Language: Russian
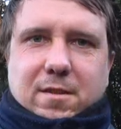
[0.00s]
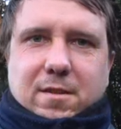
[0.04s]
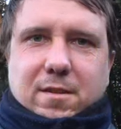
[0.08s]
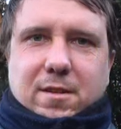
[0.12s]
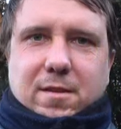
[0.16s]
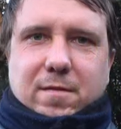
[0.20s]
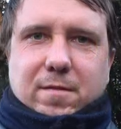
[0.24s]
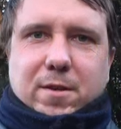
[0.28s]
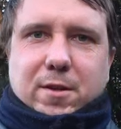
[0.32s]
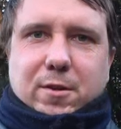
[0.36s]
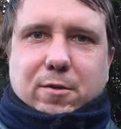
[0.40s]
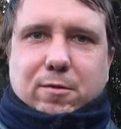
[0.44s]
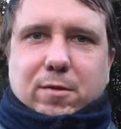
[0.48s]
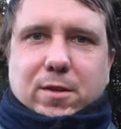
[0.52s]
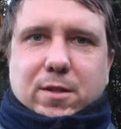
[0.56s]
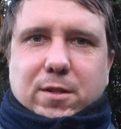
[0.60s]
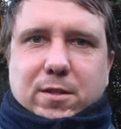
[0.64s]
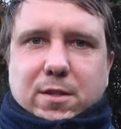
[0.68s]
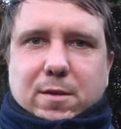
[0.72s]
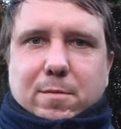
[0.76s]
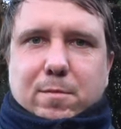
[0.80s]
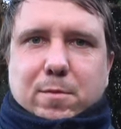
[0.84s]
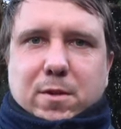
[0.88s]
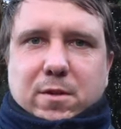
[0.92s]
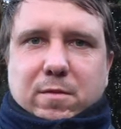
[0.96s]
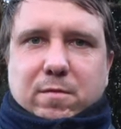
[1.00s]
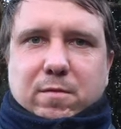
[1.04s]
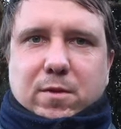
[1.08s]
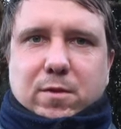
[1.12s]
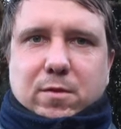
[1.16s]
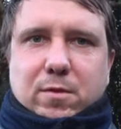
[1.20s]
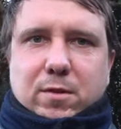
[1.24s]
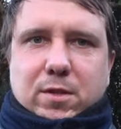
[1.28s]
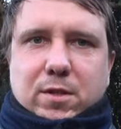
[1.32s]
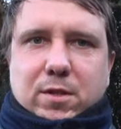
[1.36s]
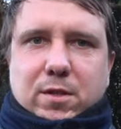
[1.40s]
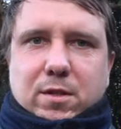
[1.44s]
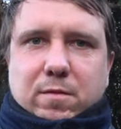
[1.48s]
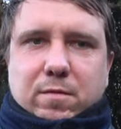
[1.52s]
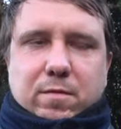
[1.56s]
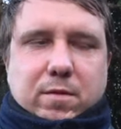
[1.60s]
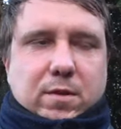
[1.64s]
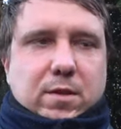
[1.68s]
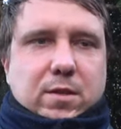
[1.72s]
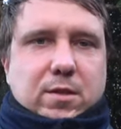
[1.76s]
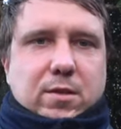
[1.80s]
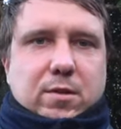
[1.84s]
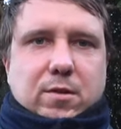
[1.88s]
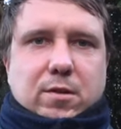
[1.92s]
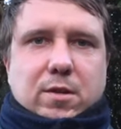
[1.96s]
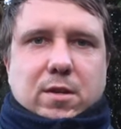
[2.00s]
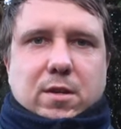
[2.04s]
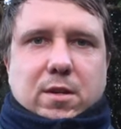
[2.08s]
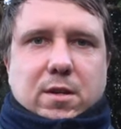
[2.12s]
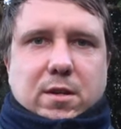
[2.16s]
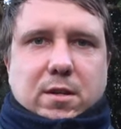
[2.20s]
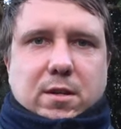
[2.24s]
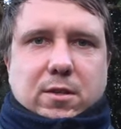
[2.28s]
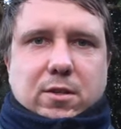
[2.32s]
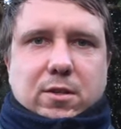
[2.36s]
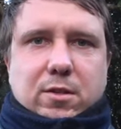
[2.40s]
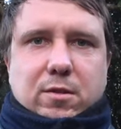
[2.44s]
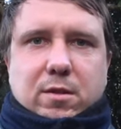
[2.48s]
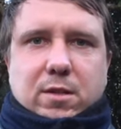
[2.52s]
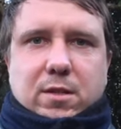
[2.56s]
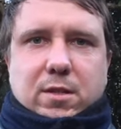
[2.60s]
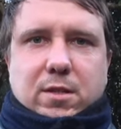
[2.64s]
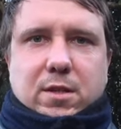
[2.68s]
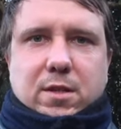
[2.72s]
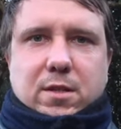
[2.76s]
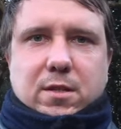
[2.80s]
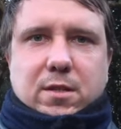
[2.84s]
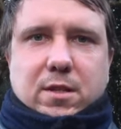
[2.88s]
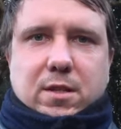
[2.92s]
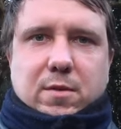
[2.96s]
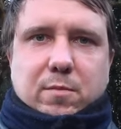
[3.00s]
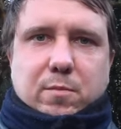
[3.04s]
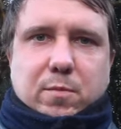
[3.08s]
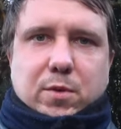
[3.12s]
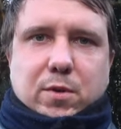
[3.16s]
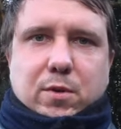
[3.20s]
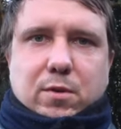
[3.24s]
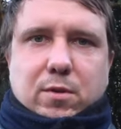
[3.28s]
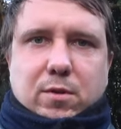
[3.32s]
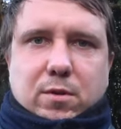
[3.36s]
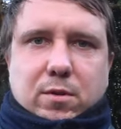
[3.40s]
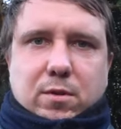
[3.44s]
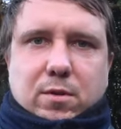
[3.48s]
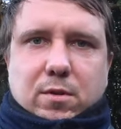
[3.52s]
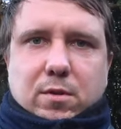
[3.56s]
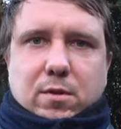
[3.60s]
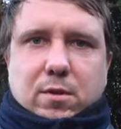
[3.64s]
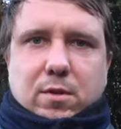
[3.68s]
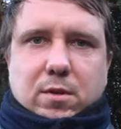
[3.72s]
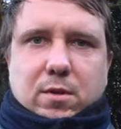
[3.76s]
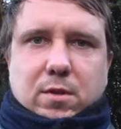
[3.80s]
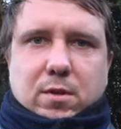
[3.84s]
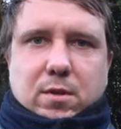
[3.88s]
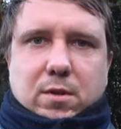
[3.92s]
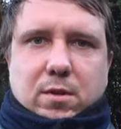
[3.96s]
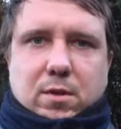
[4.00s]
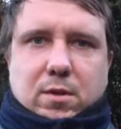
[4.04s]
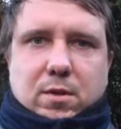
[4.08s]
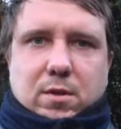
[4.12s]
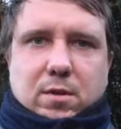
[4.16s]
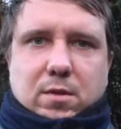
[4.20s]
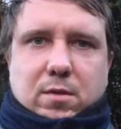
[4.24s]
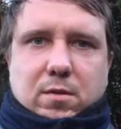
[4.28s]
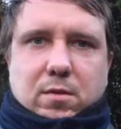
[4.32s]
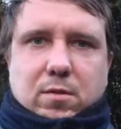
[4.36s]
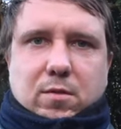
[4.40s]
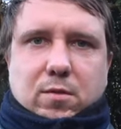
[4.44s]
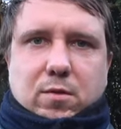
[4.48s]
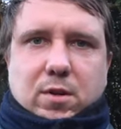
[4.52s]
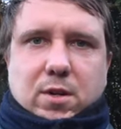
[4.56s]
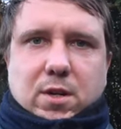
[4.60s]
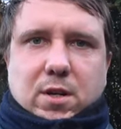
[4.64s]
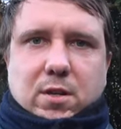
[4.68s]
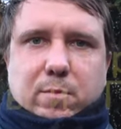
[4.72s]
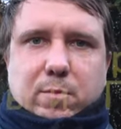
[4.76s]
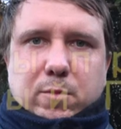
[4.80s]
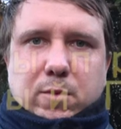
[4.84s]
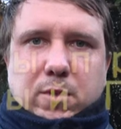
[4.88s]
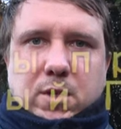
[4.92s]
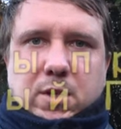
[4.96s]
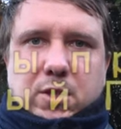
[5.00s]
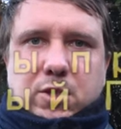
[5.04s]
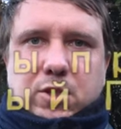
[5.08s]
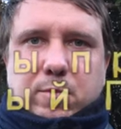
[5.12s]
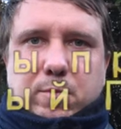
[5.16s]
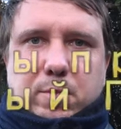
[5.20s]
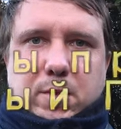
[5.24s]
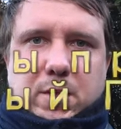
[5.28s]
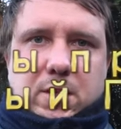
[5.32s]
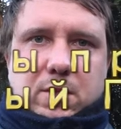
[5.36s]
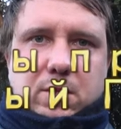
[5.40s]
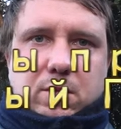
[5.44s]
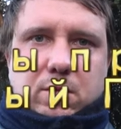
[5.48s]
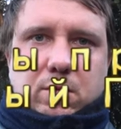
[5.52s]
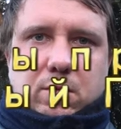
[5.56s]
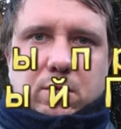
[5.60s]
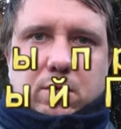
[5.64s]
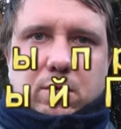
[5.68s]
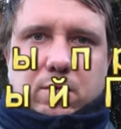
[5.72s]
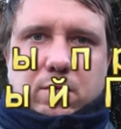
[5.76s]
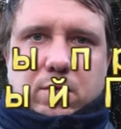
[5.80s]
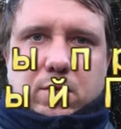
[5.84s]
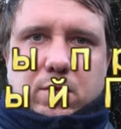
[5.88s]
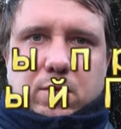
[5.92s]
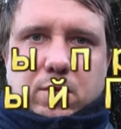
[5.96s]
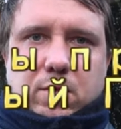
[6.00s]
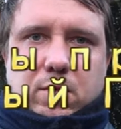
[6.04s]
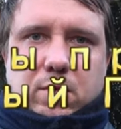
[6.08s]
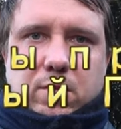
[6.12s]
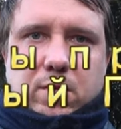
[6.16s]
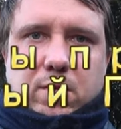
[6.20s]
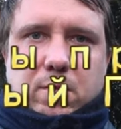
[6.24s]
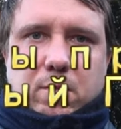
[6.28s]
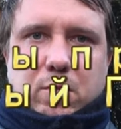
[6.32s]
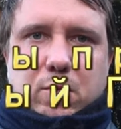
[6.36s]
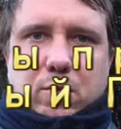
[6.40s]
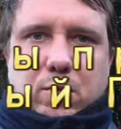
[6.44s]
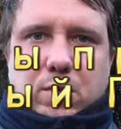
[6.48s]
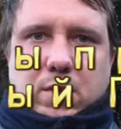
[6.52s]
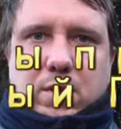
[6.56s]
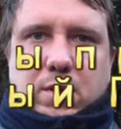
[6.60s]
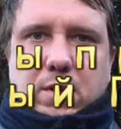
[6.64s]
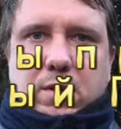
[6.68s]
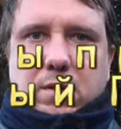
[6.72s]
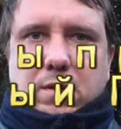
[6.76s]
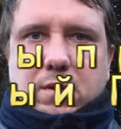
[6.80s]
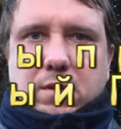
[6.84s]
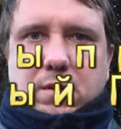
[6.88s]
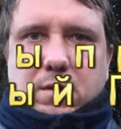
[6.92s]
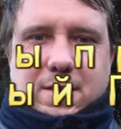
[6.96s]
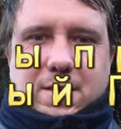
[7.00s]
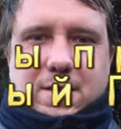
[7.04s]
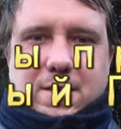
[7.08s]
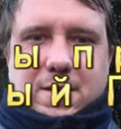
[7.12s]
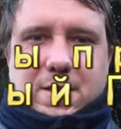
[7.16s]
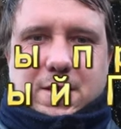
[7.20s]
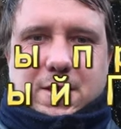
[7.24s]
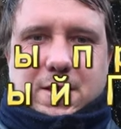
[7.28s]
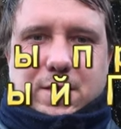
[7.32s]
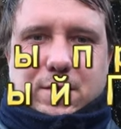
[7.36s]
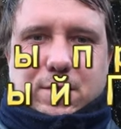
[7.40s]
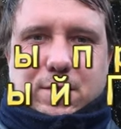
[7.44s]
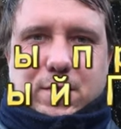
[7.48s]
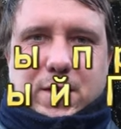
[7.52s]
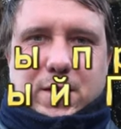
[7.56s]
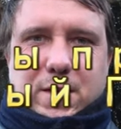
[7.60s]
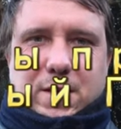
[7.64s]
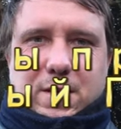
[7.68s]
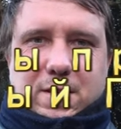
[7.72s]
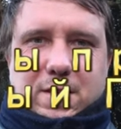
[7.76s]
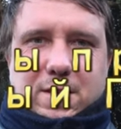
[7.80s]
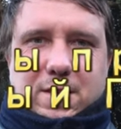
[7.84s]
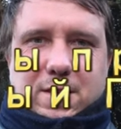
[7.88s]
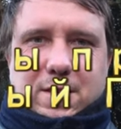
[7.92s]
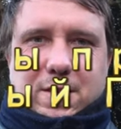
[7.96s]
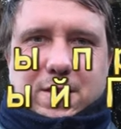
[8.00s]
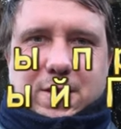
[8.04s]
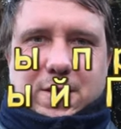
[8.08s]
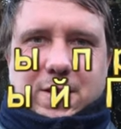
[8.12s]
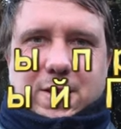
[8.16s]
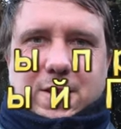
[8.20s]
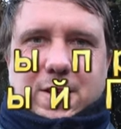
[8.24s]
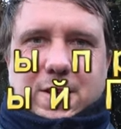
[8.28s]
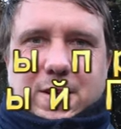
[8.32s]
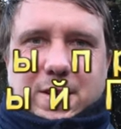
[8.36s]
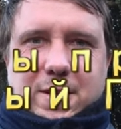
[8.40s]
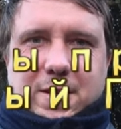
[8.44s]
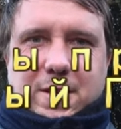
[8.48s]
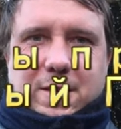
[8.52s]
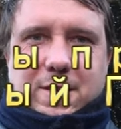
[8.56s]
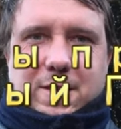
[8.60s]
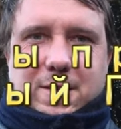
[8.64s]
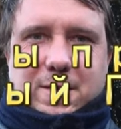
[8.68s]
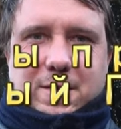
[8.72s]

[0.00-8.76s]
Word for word: Давненько у нас не было видосиков, и сегодня я решил рассказать про то, как, как же празднуют Новый год в Японии. Ответ – никак.